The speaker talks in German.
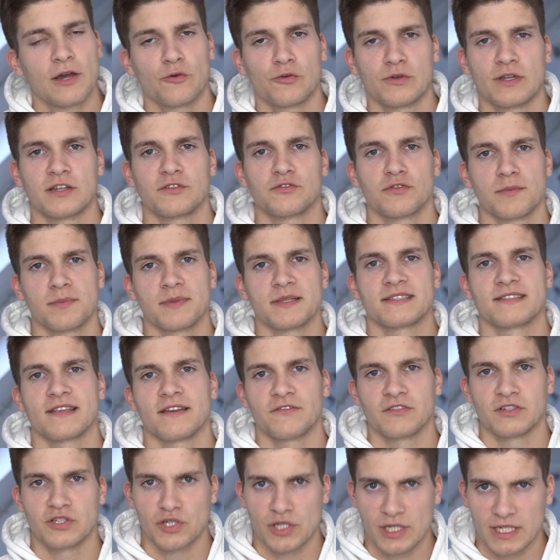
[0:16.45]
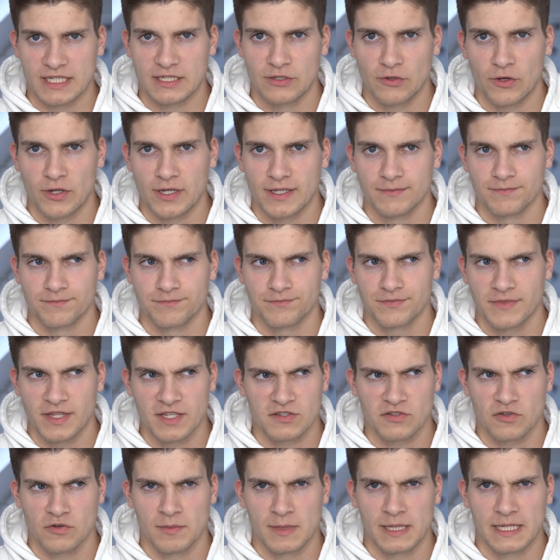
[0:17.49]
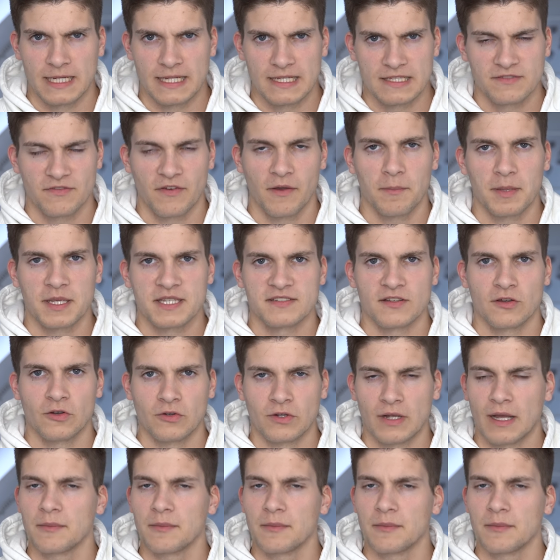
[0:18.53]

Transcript: oder 777-9. Das nur mal als Verbesserung,